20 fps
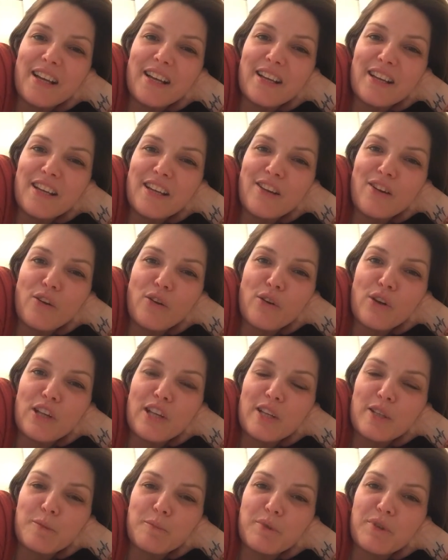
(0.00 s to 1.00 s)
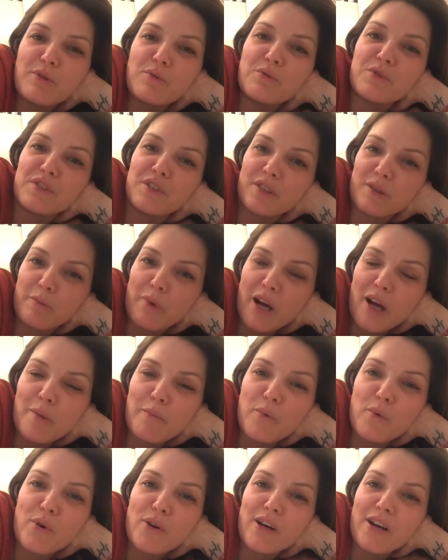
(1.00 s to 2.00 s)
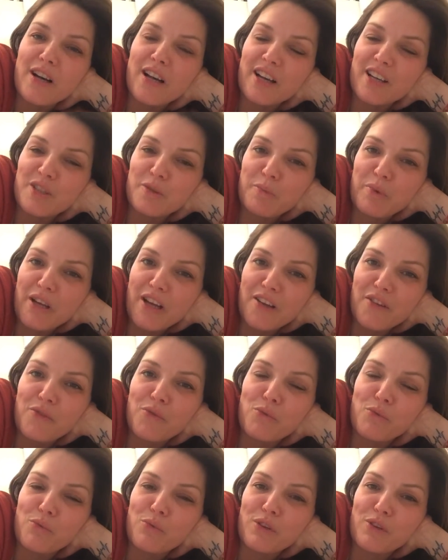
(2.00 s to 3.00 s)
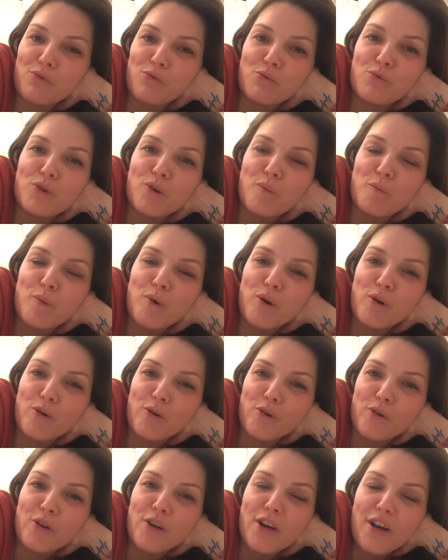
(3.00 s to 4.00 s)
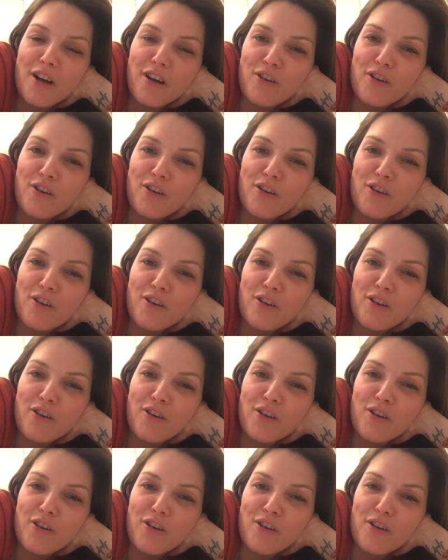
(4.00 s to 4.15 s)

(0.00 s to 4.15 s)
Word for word: Et il explique aussi par rapport à la respiration et tout comment,